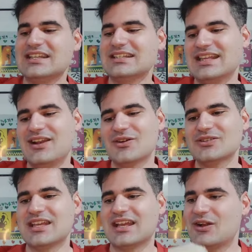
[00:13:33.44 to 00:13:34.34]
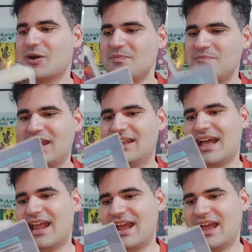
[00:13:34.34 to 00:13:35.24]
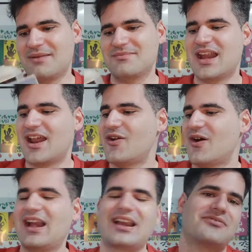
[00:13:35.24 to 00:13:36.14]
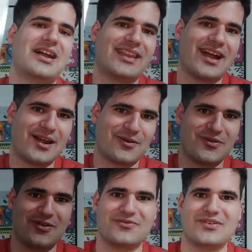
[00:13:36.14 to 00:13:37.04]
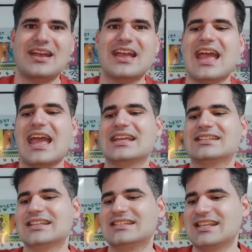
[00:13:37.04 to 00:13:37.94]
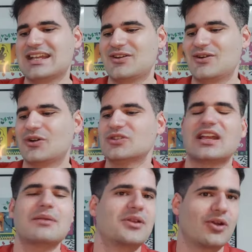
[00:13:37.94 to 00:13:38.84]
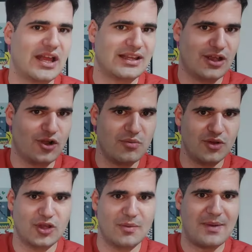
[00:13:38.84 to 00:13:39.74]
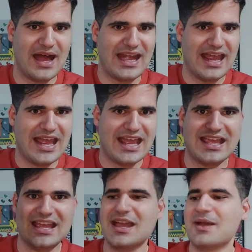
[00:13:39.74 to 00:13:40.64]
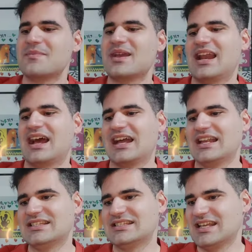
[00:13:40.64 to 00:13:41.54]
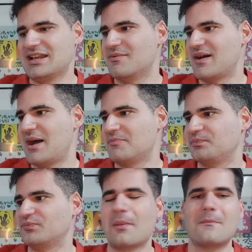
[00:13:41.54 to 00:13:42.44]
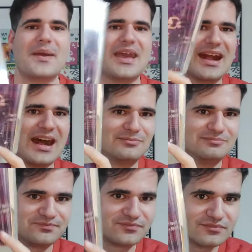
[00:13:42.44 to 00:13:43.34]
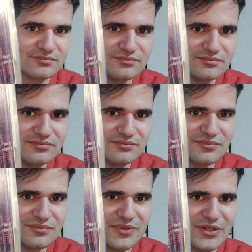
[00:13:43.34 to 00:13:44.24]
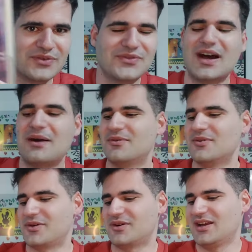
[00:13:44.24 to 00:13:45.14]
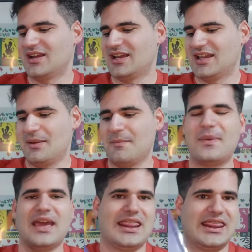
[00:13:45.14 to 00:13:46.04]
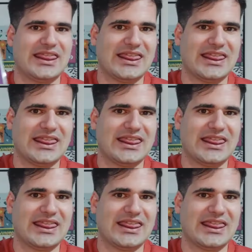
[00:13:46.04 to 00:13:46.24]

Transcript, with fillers: si este lo conseguí completar. Mira, no, faltan algunos, ¿ves? Este sí que no lo conseguí, pero que tengo un montón. Marey, Miguel Ángel Silva, Vega. Por favor, Beth,